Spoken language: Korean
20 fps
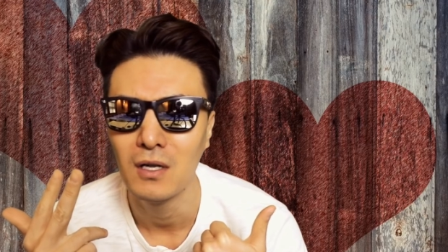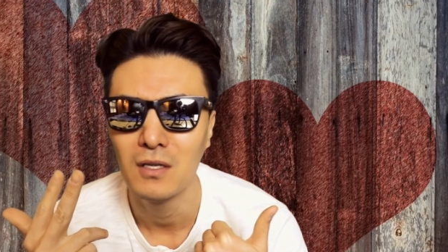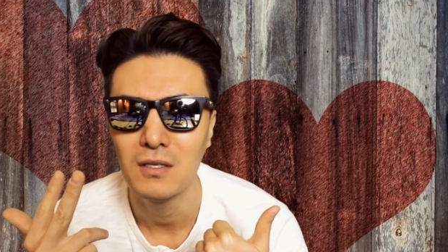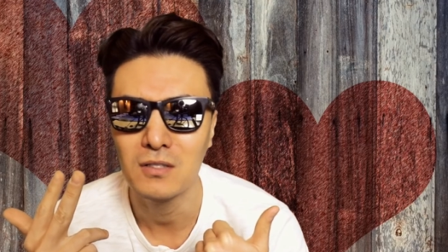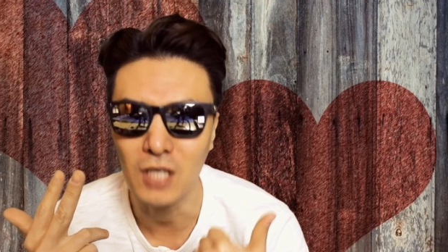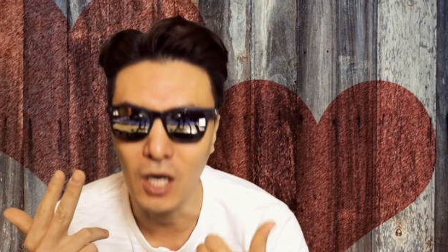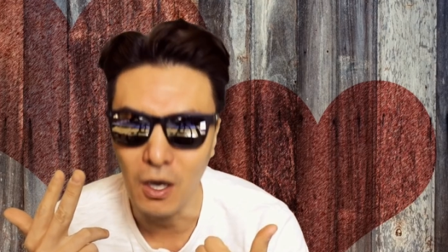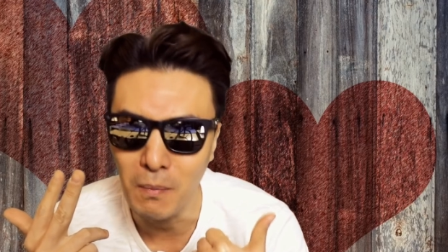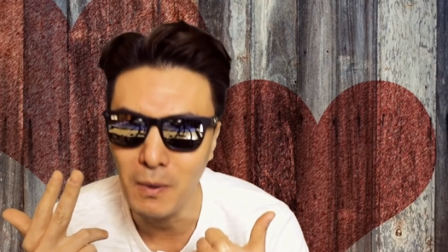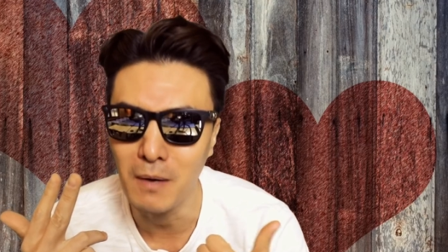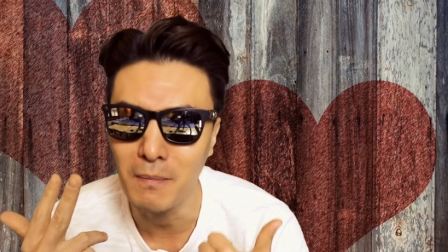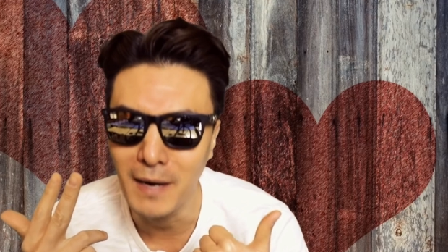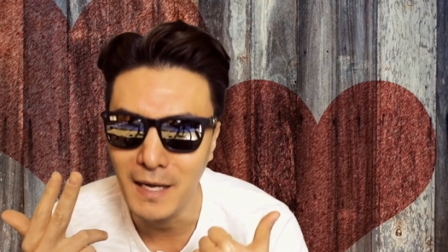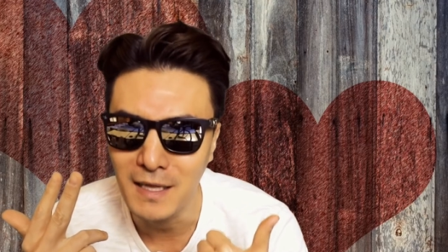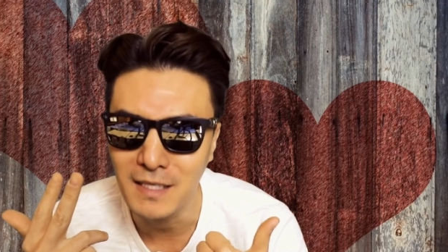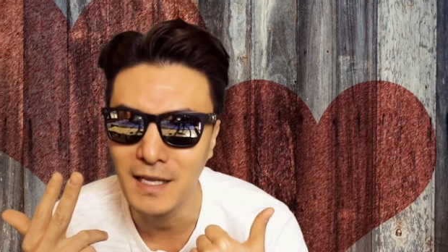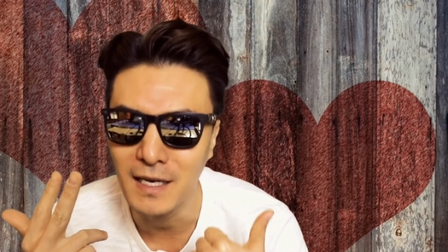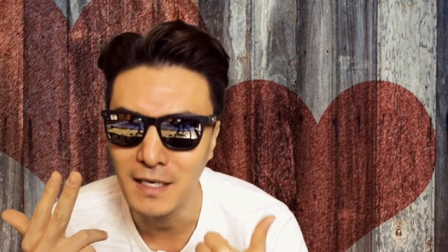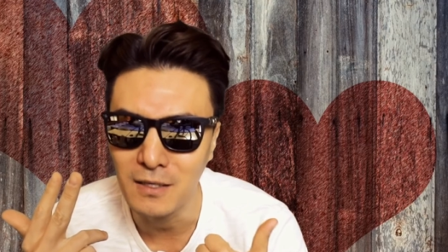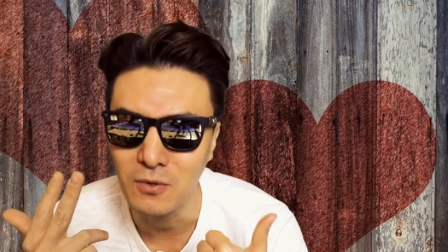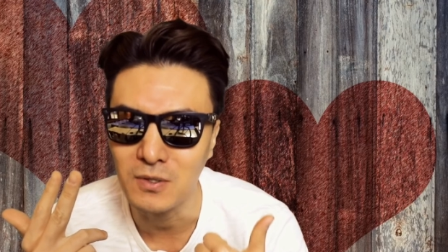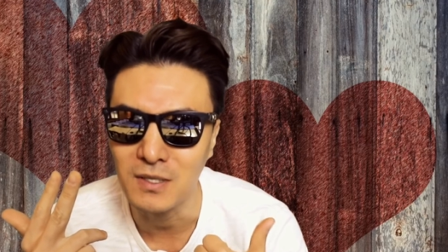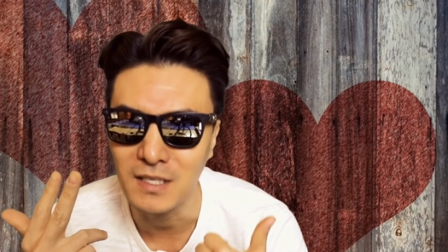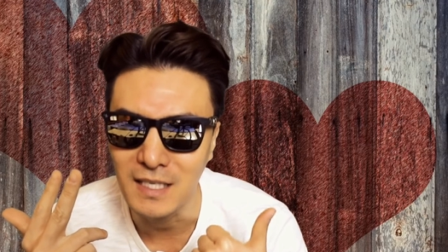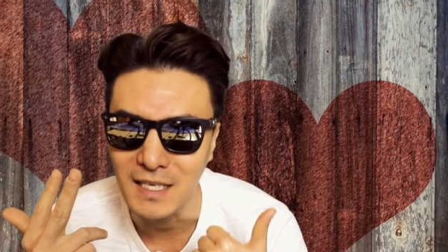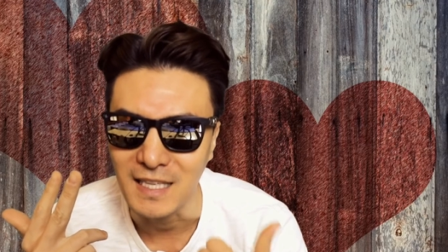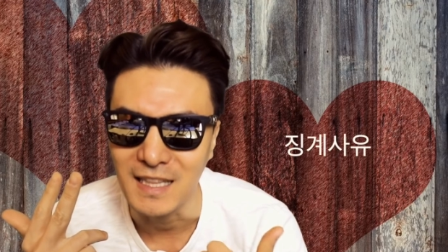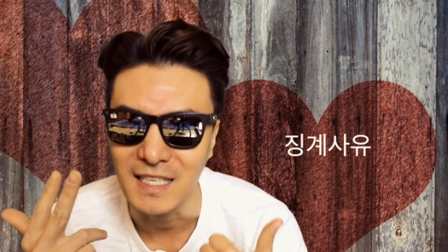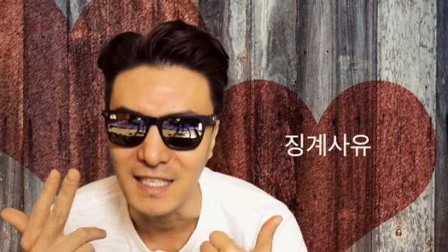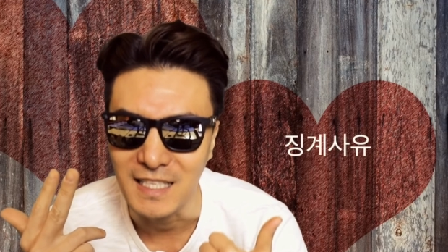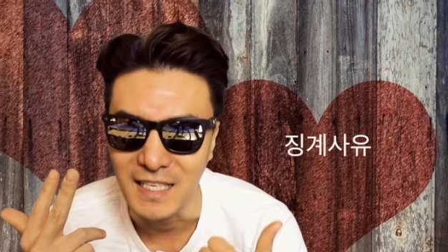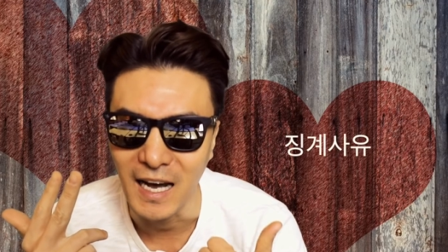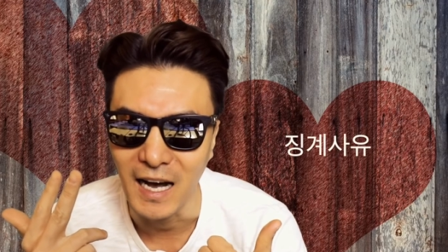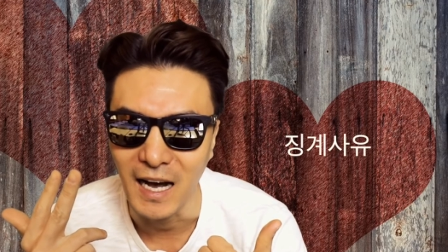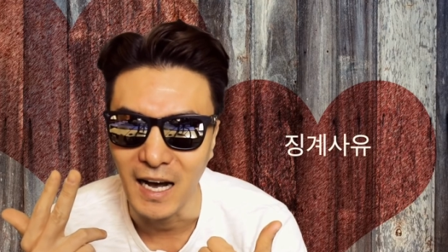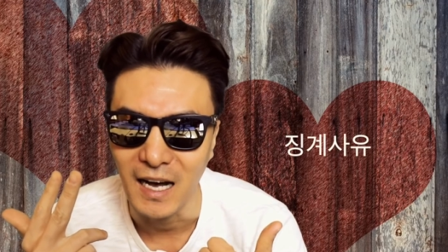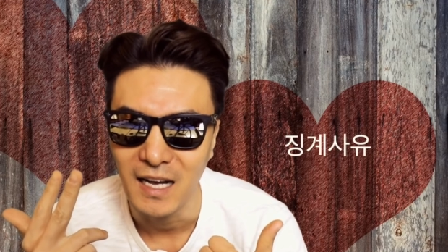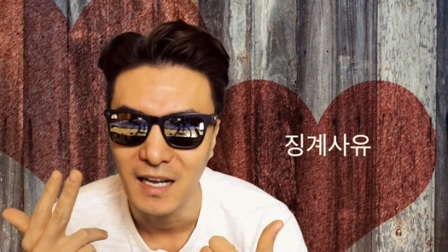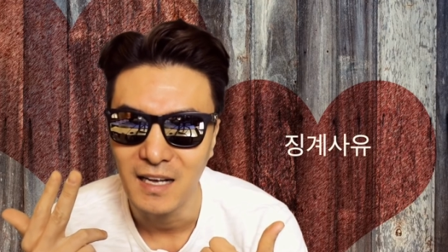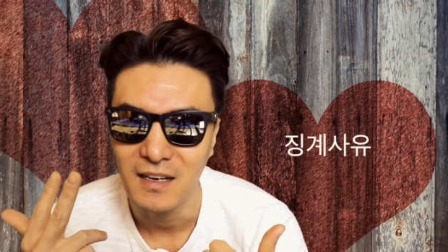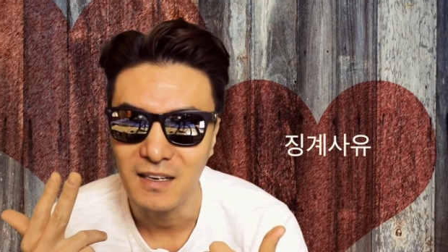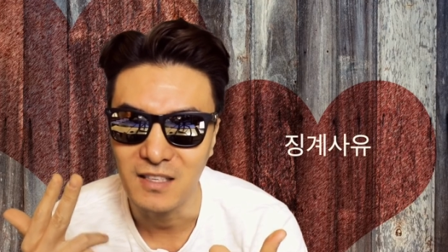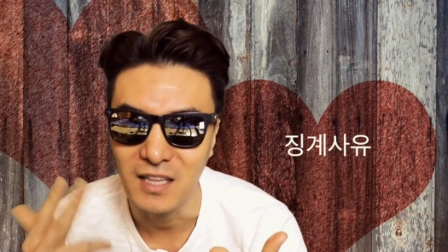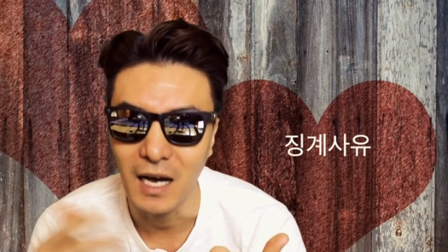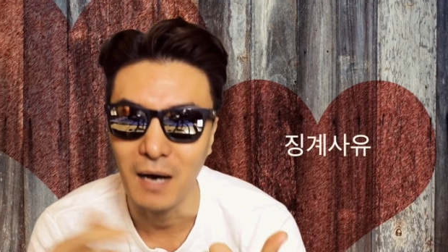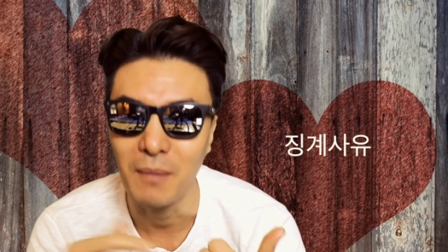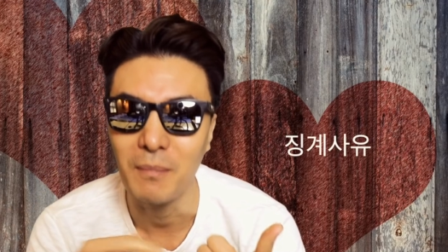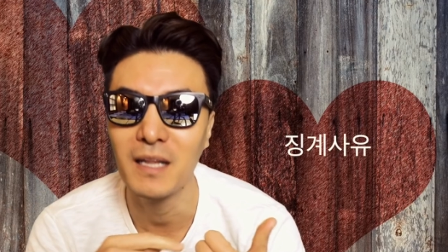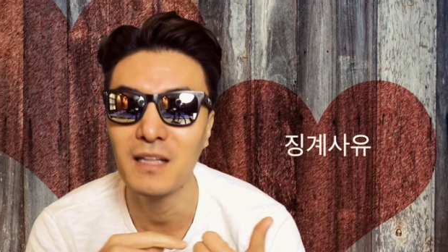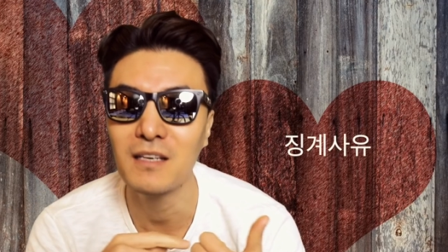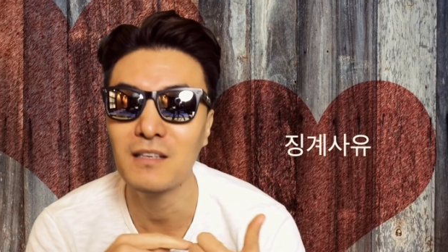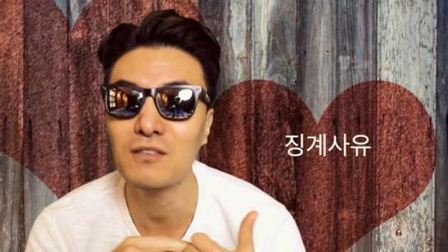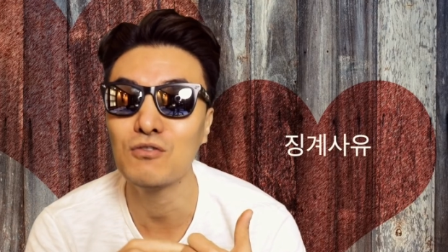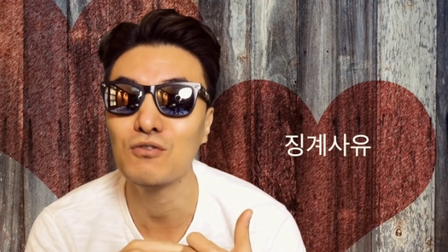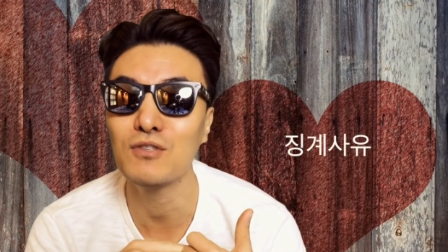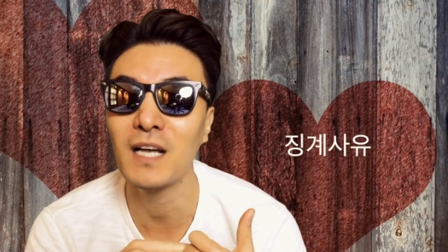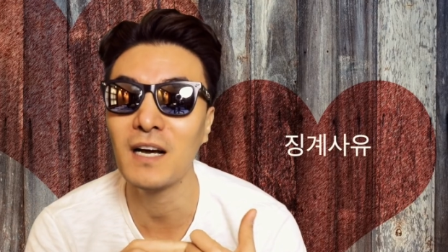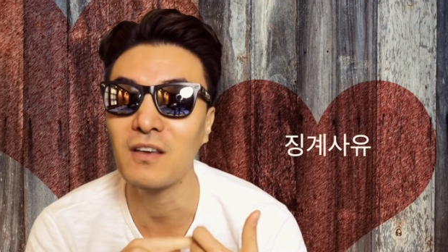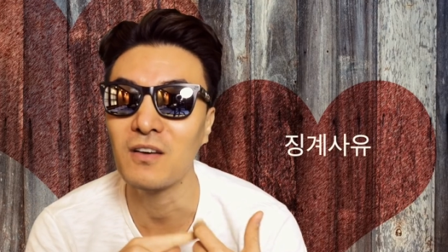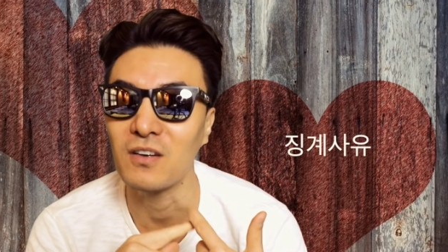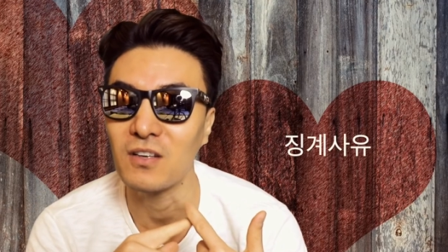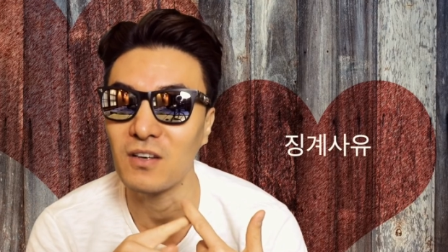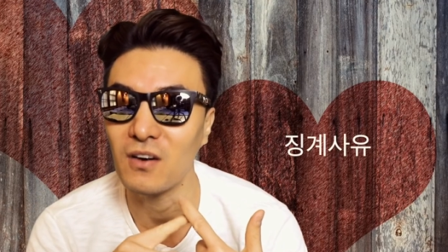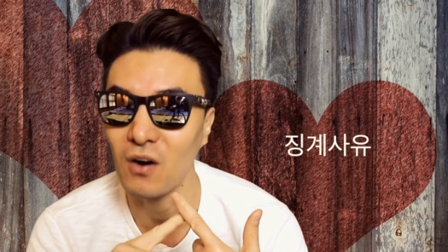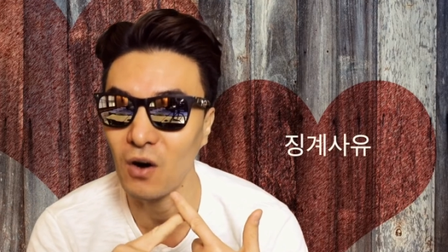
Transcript: 처벌받은 행동들이 있느냐 그 다음에는 수상 경력,